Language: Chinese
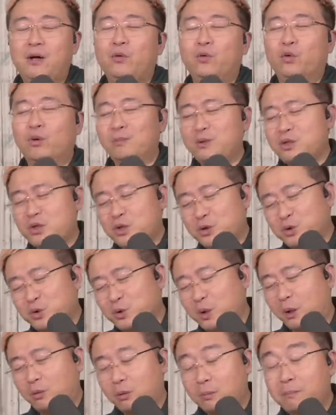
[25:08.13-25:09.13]
我们只
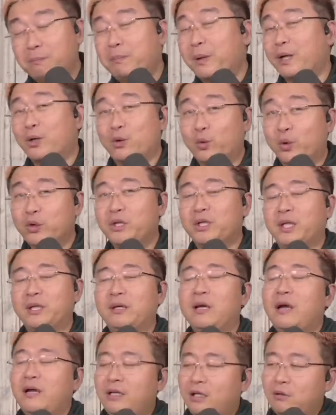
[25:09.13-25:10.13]
需要我们本国的人
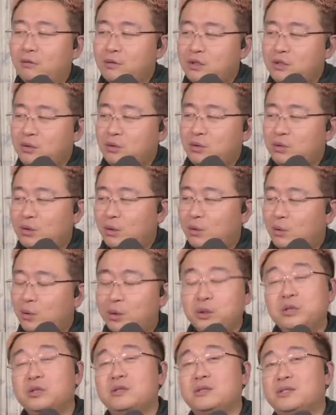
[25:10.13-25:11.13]
能够继续的
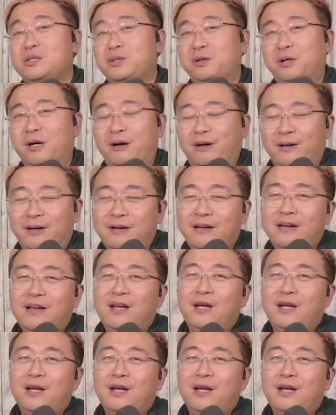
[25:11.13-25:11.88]
过日子就好了。